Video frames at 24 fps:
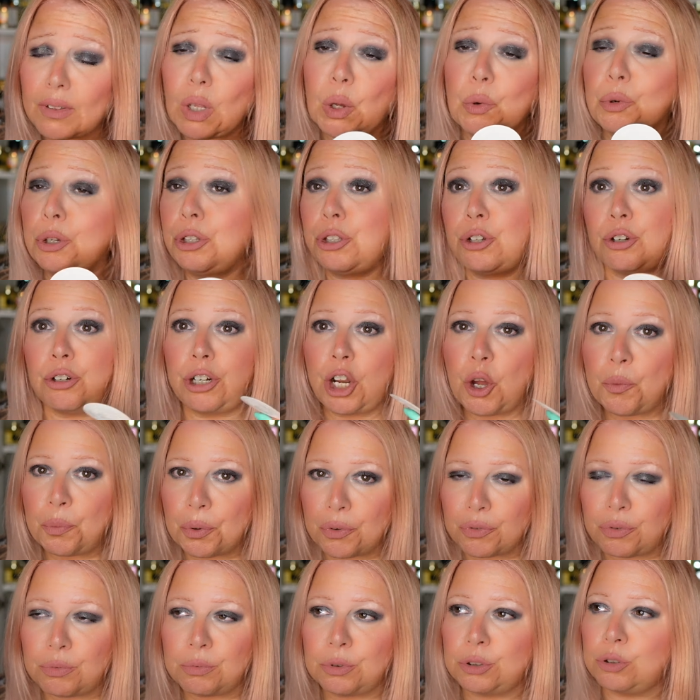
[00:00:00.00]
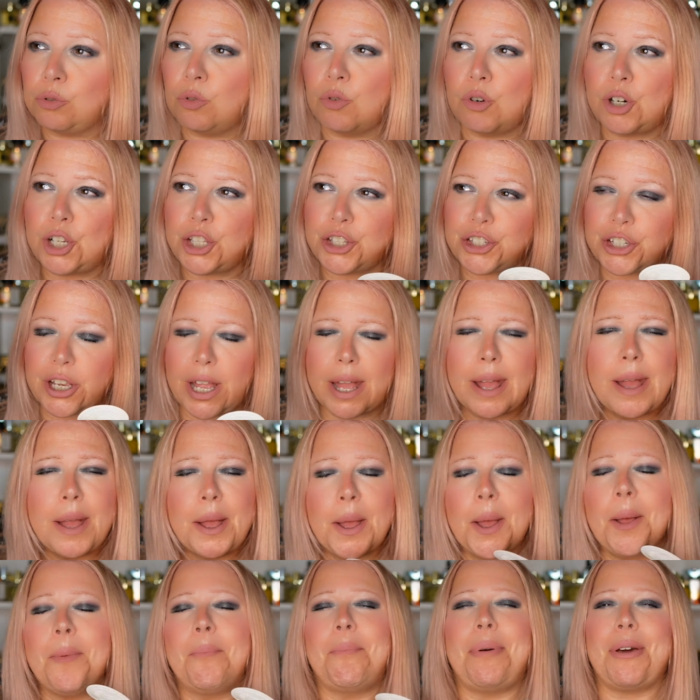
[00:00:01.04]
quindi non è un profumo dolce,
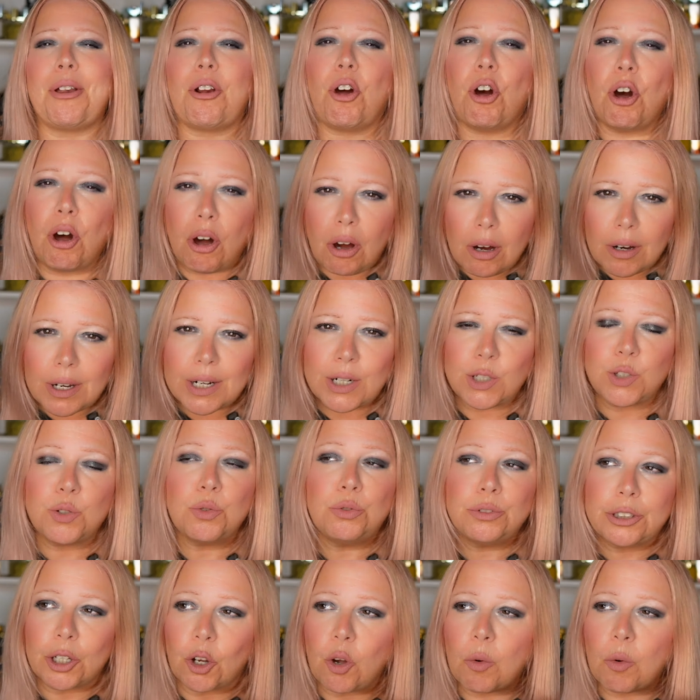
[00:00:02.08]
però risulta